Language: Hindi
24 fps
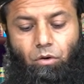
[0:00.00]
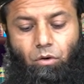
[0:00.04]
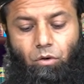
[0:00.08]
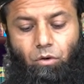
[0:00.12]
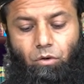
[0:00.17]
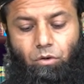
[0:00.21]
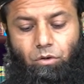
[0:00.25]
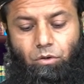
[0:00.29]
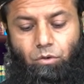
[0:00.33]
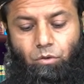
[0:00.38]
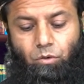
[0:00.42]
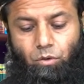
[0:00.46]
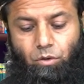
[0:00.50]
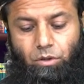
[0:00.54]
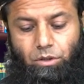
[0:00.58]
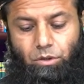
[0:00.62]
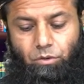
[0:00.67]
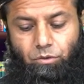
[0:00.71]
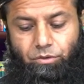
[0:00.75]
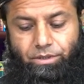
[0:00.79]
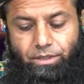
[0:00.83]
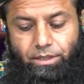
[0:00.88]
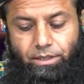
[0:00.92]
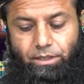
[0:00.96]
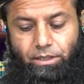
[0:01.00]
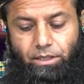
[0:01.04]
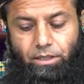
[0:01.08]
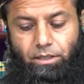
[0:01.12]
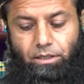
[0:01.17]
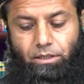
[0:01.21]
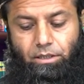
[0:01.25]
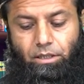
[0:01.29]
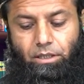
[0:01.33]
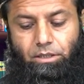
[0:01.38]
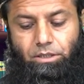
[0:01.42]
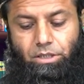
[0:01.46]
और गोलियों से
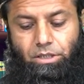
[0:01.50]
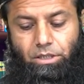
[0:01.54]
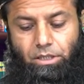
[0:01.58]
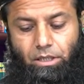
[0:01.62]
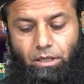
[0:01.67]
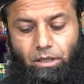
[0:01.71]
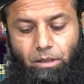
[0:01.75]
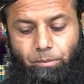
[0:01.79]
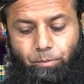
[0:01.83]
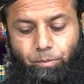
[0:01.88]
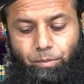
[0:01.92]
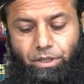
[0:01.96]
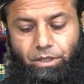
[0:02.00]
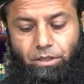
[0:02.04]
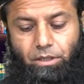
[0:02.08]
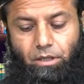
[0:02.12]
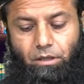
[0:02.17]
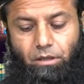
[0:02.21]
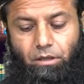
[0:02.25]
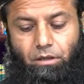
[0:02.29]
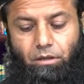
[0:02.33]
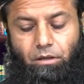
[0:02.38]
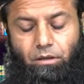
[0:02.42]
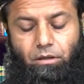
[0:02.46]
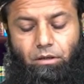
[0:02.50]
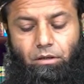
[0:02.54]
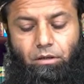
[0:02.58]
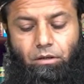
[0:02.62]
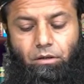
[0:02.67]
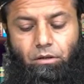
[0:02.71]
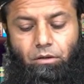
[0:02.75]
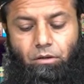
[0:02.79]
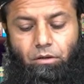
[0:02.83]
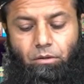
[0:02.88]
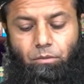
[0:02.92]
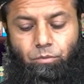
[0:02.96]
खेलना शराब पीना
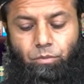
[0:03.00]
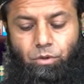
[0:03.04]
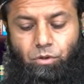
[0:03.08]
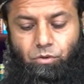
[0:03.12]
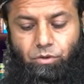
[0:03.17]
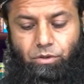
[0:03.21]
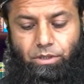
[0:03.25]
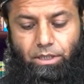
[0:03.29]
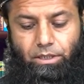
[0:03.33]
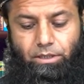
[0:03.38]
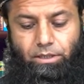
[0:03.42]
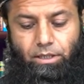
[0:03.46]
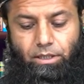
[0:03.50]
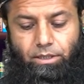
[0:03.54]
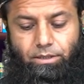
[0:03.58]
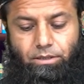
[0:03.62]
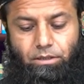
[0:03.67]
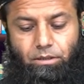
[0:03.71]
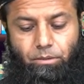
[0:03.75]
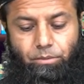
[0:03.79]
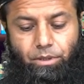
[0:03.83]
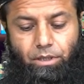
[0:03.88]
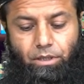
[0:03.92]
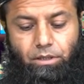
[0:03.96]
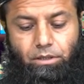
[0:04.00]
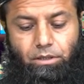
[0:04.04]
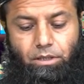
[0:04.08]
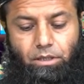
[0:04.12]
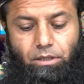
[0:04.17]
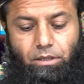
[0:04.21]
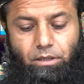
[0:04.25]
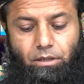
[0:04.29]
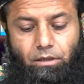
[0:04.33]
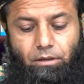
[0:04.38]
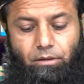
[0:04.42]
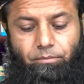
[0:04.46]
म्यूज़िक का इस्तेमाल
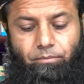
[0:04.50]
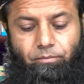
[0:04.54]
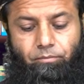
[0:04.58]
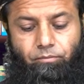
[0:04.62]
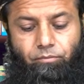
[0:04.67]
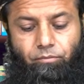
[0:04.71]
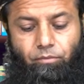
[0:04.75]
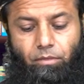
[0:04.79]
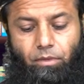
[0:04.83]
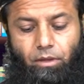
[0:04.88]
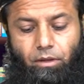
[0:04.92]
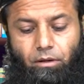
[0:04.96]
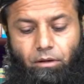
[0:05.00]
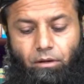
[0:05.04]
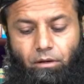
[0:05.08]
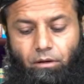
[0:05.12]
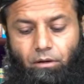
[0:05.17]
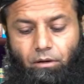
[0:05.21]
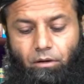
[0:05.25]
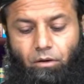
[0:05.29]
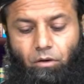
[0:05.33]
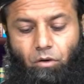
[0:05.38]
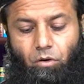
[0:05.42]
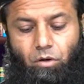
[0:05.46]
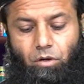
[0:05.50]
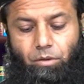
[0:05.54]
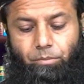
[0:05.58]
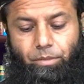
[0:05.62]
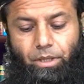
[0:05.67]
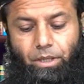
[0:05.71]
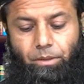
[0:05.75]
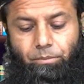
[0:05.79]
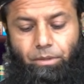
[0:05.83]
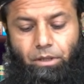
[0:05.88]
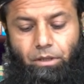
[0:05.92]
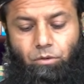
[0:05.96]
करना और
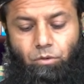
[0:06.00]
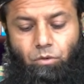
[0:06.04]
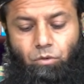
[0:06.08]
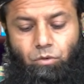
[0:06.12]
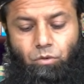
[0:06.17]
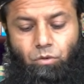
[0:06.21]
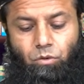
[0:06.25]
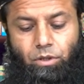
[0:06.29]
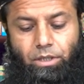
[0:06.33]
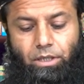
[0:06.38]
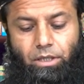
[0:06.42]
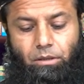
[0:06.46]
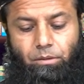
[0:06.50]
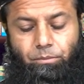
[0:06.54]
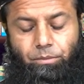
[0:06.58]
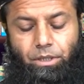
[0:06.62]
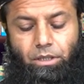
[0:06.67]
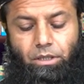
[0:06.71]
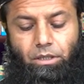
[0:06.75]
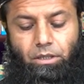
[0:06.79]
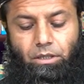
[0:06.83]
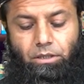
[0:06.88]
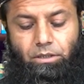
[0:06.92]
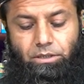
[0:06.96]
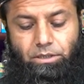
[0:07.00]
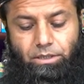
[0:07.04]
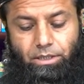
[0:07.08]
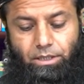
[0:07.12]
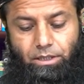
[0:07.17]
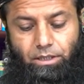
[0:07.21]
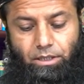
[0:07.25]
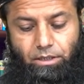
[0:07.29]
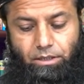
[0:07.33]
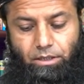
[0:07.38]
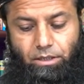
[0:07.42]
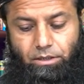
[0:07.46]
मेहमानों को घर में
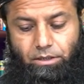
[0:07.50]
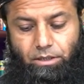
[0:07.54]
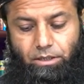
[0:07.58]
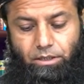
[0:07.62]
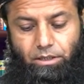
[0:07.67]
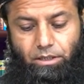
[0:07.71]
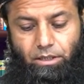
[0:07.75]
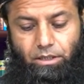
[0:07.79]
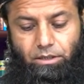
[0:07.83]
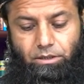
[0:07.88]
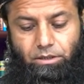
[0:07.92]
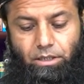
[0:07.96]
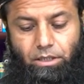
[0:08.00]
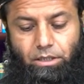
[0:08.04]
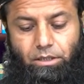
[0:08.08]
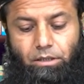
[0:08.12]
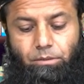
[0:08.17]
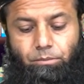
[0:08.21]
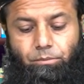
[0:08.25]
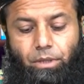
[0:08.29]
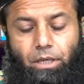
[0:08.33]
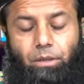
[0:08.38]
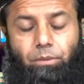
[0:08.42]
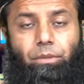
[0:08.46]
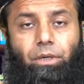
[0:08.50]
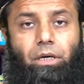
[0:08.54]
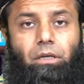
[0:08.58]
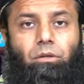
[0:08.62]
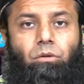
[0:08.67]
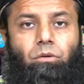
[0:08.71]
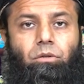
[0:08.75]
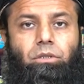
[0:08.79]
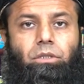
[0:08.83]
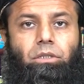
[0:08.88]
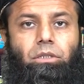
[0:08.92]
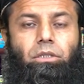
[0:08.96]
जगह न देना यानी
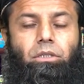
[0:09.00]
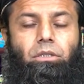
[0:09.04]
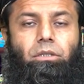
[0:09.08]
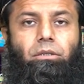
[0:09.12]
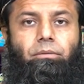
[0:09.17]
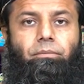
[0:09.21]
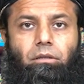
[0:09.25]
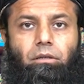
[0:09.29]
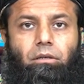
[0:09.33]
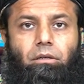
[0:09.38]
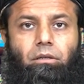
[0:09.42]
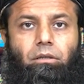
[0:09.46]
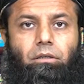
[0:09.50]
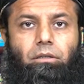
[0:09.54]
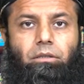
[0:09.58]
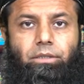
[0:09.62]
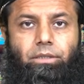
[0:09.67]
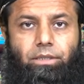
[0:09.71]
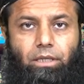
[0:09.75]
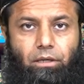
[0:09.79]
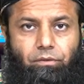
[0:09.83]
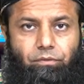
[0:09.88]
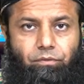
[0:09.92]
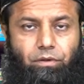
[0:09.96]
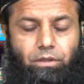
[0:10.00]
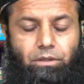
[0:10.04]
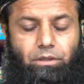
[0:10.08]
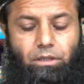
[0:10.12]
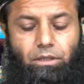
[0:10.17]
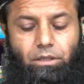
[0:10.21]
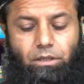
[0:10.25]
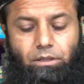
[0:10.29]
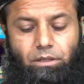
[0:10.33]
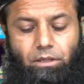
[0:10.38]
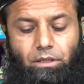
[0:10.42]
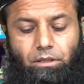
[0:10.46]
मेहमानों की ज़ियाफ़त
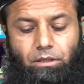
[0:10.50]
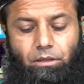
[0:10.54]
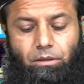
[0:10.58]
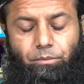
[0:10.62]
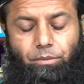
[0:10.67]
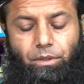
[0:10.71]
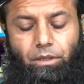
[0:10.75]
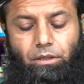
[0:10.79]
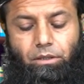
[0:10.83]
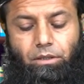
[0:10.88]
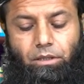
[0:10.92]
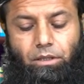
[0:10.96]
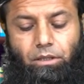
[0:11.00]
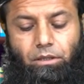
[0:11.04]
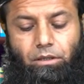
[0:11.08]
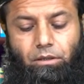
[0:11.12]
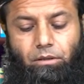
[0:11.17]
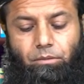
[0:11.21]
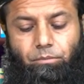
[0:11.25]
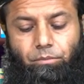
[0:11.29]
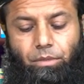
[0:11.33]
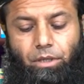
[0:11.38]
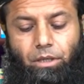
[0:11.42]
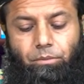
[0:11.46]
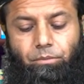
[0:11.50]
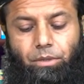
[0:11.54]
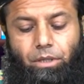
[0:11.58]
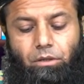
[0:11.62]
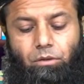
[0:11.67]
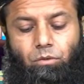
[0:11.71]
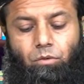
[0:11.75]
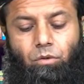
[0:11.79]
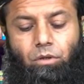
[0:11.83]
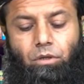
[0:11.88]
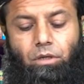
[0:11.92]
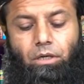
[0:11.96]
ना करना बल्कि
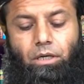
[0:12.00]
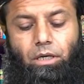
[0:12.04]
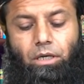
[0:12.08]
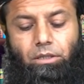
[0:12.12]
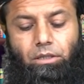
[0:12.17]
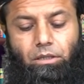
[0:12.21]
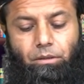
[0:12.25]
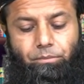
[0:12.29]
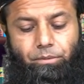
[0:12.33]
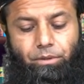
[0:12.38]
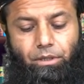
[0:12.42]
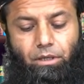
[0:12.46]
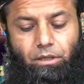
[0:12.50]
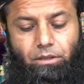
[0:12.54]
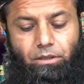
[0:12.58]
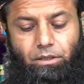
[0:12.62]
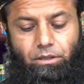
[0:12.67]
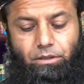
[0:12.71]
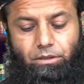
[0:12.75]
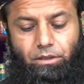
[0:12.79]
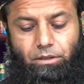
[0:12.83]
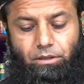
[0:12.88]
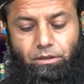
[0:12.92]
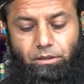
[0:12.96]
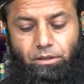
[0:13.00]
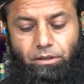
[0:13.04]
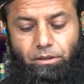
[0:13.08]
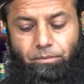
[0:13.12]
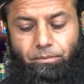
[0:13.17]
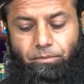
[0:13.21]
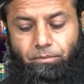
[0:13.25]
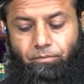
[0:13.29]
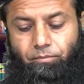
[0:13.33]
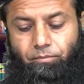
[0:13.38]
मेहमानों का अदब ना करते थे